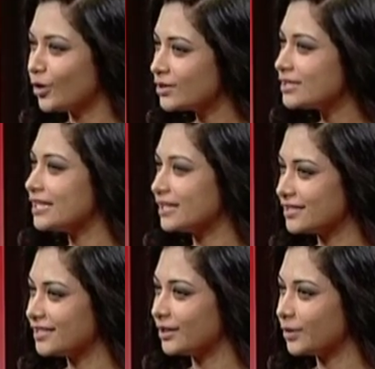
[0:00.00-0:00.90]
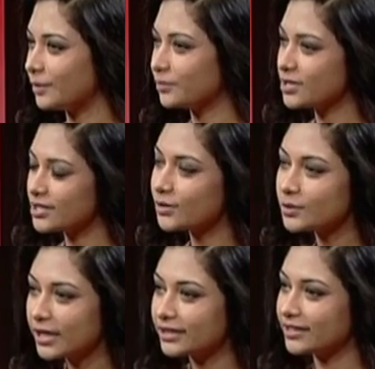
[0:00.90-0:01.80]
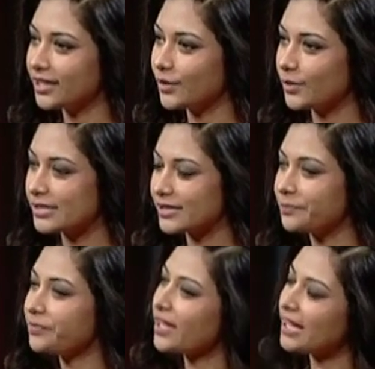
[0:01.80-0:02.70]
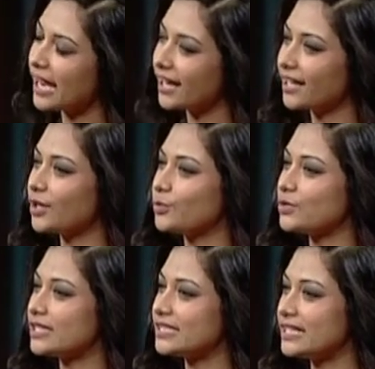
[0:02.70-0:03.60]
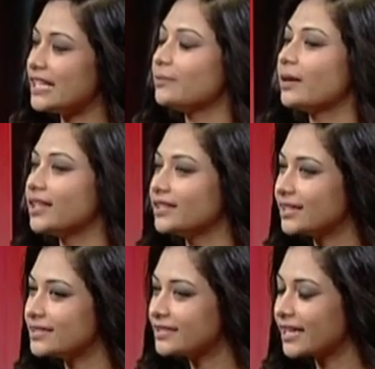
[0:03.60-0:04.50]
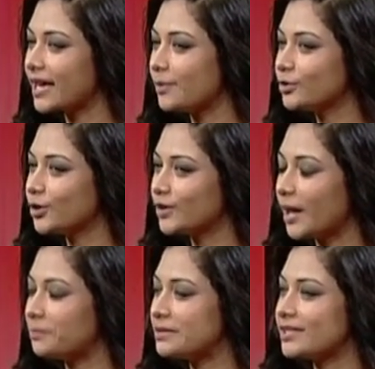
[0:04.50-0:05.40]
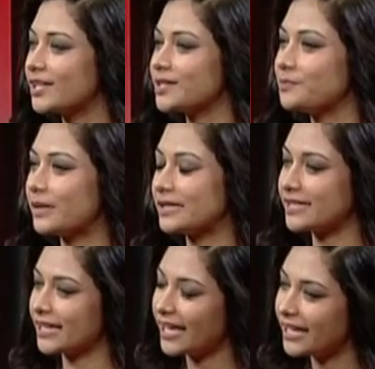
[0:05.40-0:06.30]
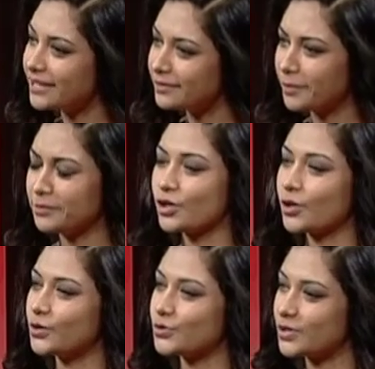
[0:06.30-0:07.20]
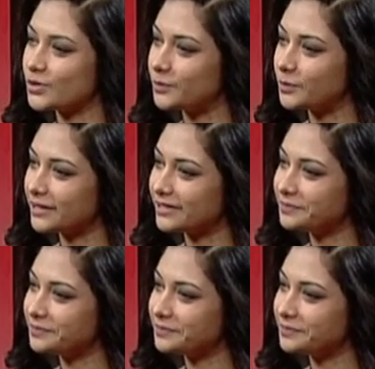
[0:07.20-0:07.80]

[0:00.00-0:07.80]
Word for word: লঞ্চিং ছিল এবং সেটা কলকাতাতেই হয়েছে কারা কারা উপস্থিত ছিলেন বা তাদের কাছ থেকে কেমন ধরনের অ্যাপ্রিসিয়েশন পেয়েছেন এই বিষয়গুলো যদি একটু বলতেন